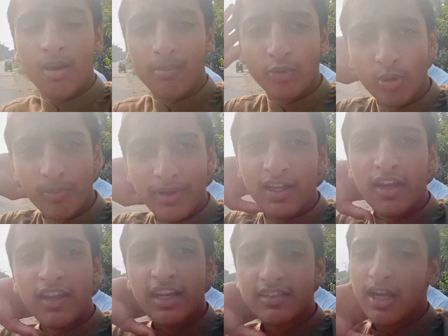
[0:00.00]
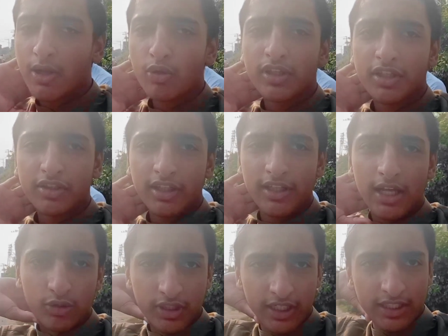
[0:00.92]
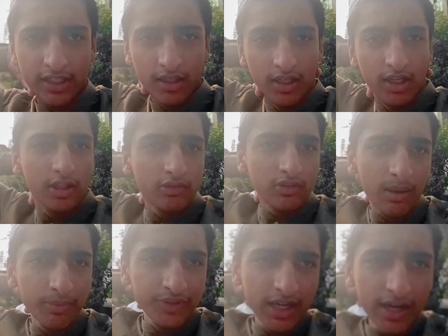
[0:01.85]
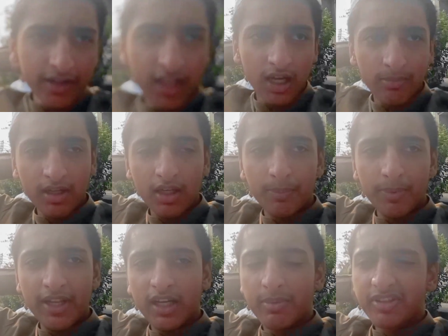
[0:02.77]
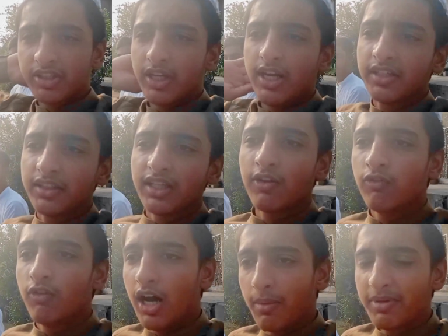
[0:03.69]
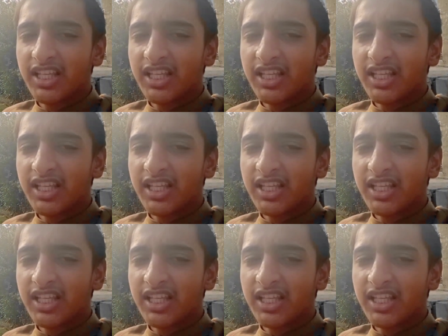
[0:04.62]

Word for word: हम तो मिल रही है सारों से रिश्तेदारों से ईद तो अब जा रहे हैं हम अपने कब्रस्तान की तरफ वहाँ में